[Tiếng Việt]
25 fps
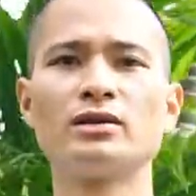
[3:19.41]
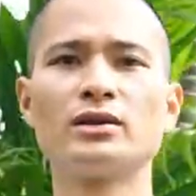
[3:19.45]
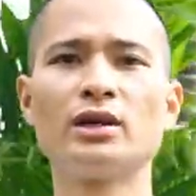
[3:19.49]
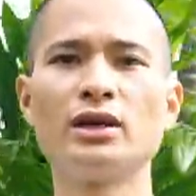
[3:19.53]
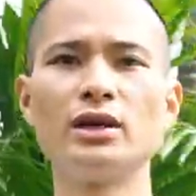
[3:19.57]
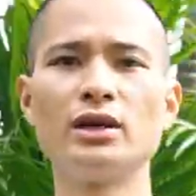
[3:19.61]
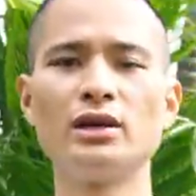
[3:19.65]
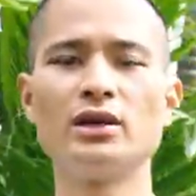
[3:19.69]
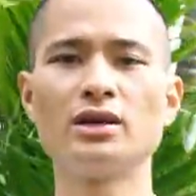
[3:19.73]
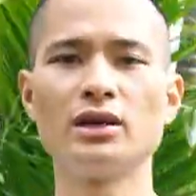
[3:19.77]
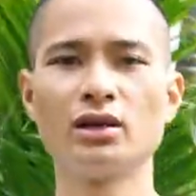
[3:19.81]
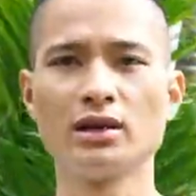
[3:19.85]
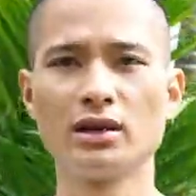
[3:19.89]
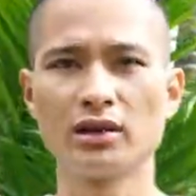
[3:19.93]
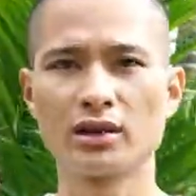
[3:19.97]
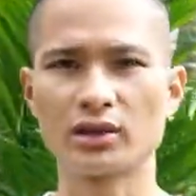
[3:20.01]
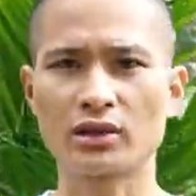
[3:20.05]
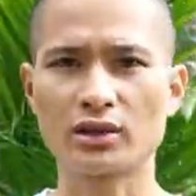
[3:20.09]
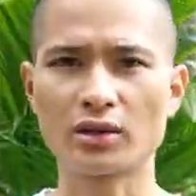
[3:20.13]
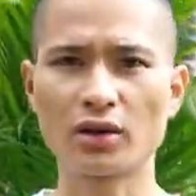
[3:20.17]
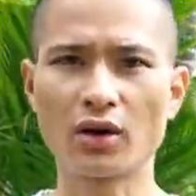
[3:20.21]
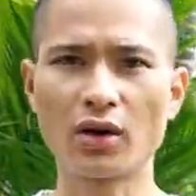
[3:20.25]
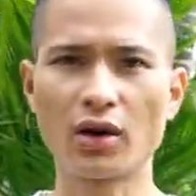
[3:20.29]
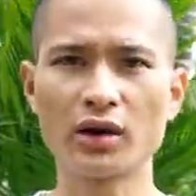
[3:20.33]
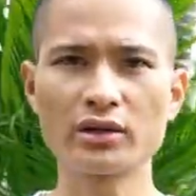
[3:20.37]
thì
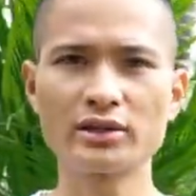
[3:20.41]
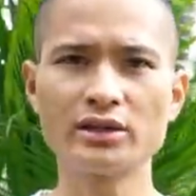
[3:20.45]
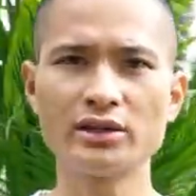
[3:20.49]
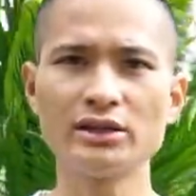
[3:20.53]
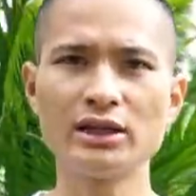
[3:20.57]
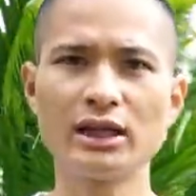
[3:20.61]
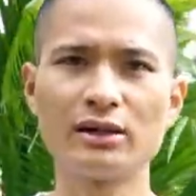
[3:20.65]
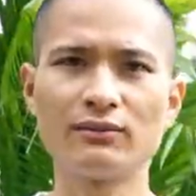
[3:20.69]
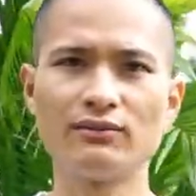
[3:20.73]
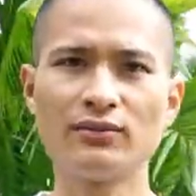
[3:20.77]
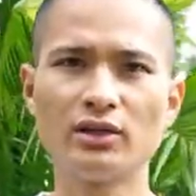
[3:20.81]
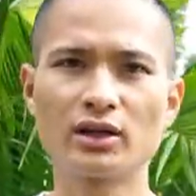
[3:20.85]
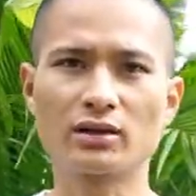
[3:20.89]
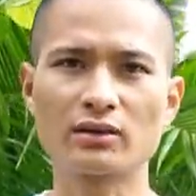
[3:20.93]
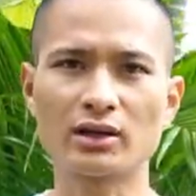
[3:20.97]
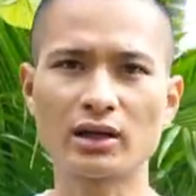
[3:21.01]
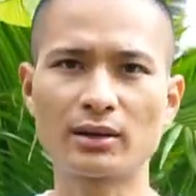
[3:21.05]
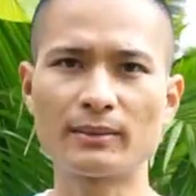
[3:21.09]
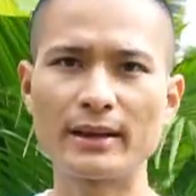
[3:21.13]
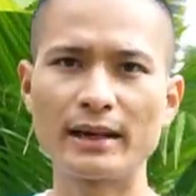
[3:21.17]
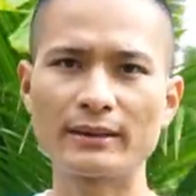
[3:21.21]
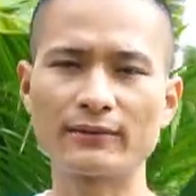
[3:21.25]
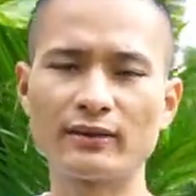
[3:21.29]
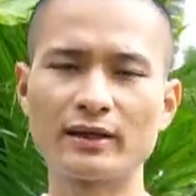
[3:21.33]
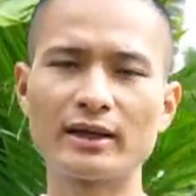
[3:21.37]
đó chính là việc
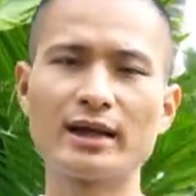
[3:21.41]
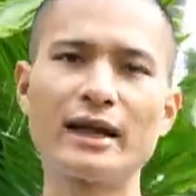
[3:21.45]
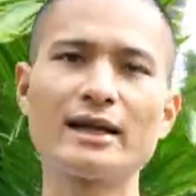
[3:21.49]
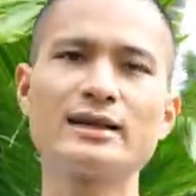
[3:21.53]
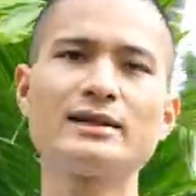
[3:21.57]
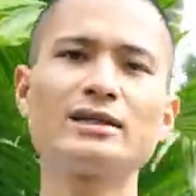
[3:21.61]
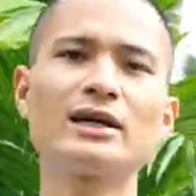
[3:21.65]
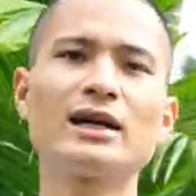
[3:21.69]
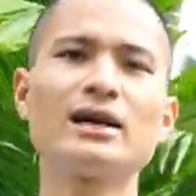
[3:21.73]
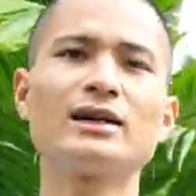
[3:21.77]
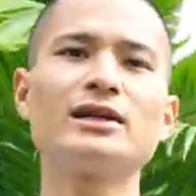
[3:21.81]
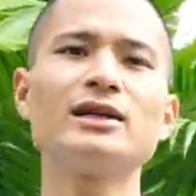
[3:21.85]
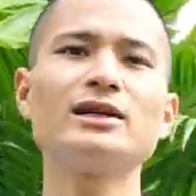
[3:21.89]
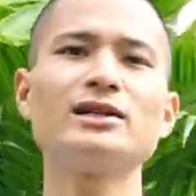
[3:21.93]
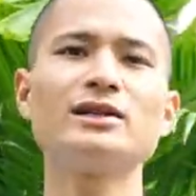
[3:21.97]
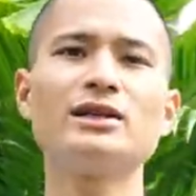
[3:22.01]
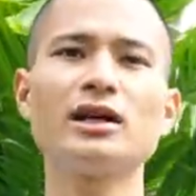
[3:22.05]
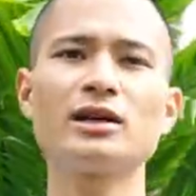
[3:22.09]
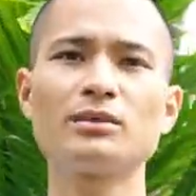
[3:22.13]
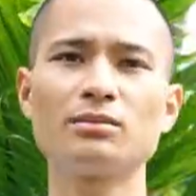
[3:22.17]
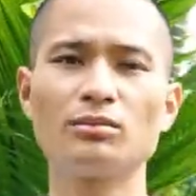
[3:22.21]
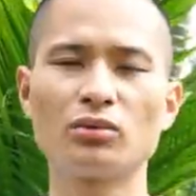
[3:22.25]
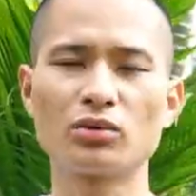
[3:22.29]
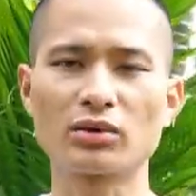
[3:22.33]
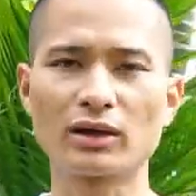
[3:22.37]
các bạn phải đánh răng ít
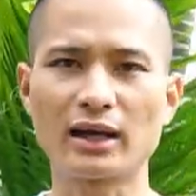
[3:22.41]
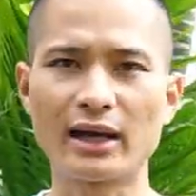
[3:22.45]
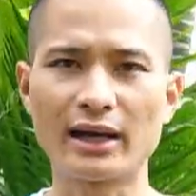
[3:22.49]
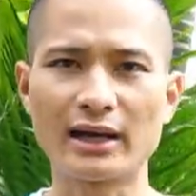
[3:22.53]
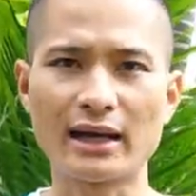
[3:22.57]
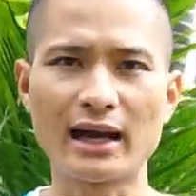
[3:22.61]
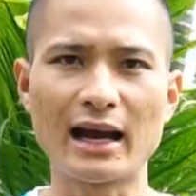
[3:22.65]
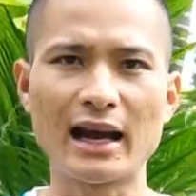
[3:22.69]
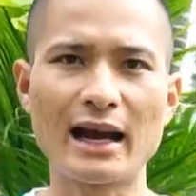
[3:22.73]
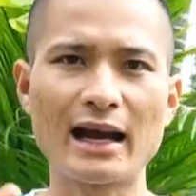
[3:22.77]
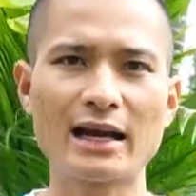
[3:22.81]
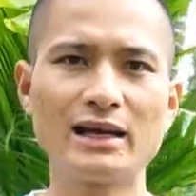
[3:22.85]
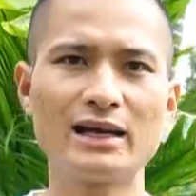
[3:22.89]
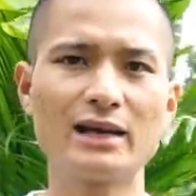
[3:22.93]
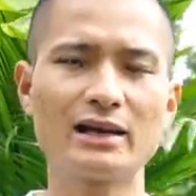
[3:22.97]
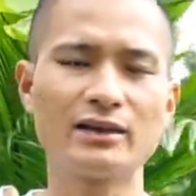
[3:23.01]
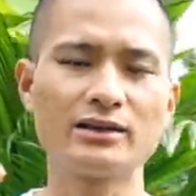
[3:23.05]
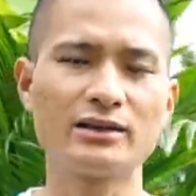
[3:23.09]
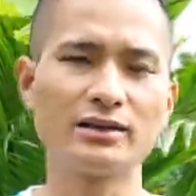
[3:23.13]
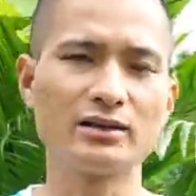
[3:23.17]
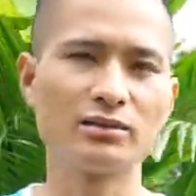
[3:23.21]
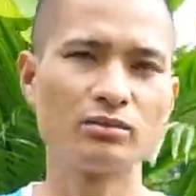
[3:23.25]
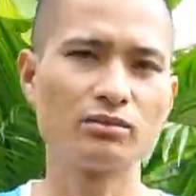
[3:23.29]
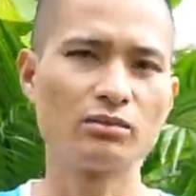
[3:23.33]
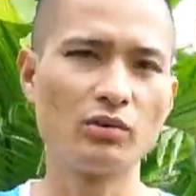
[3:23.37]
nhất một ngày hai lần
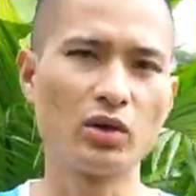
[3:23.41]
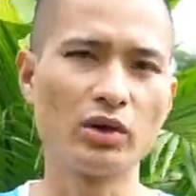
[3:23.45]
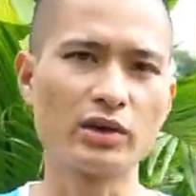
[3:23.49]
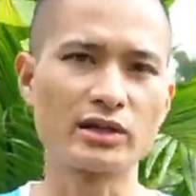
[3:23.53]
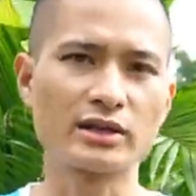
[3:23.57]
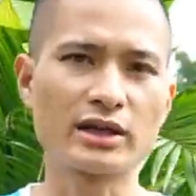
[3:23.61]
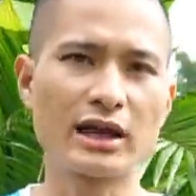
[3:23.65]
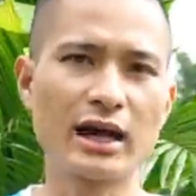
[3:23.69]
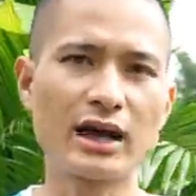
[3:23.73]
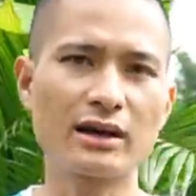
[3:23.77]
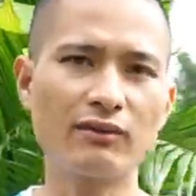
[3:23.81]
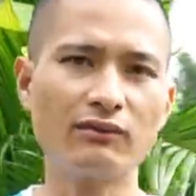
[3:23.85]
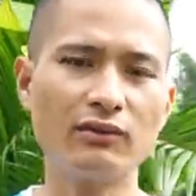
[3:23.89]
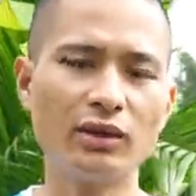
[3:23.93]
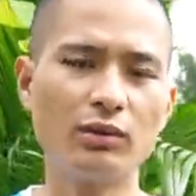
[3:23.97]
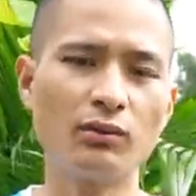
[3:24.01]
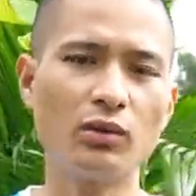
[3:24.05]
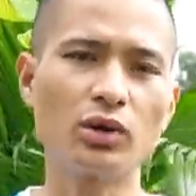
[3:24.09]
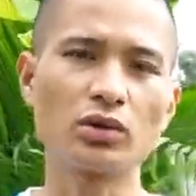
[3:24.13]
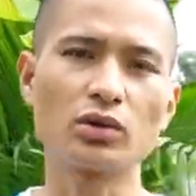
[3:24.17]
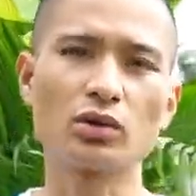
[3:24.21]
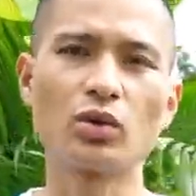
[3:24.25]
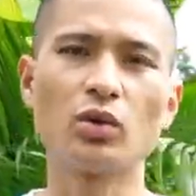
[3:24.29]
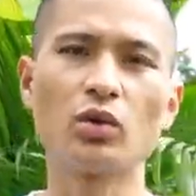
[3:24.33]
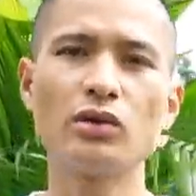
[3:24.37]
buổi sáng và
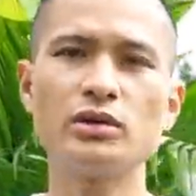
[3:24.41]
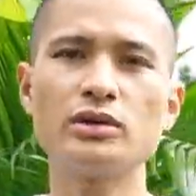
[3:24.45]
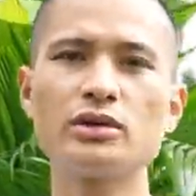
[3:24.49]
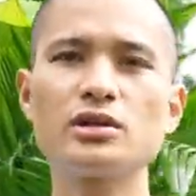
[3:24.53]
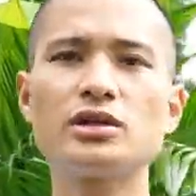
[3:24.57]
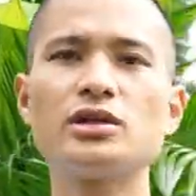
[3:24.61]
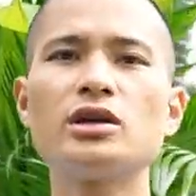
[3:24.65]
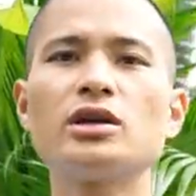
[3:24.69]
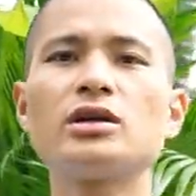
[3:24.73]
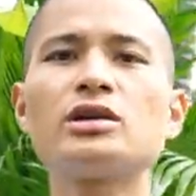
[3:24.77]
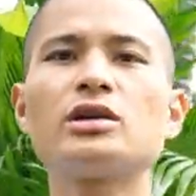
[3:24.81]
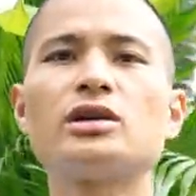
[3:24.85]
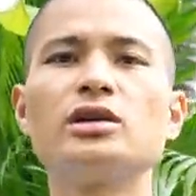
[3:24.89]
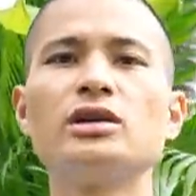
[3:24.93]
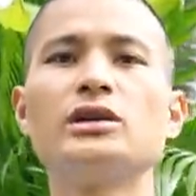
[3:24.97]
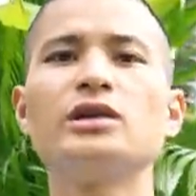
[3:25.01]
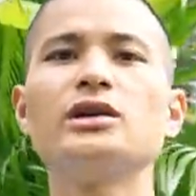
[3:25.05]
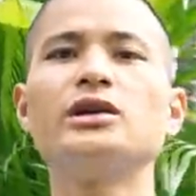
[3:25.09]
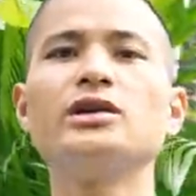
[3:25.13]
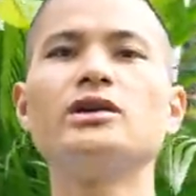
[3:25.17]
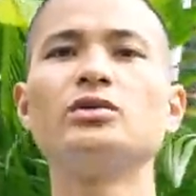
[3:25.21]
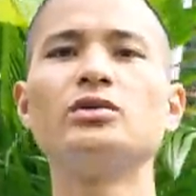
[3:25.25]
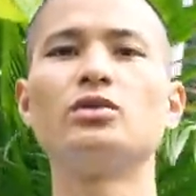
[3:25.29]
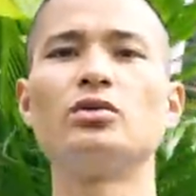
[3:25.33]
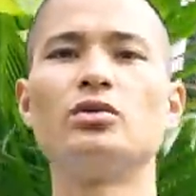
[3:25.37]
buổi tối trước khi
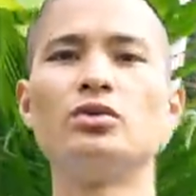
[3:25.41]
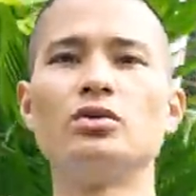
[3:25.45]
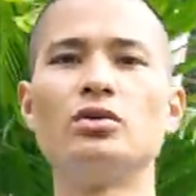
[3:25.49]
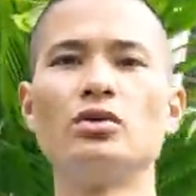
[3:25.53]
đi ngủ.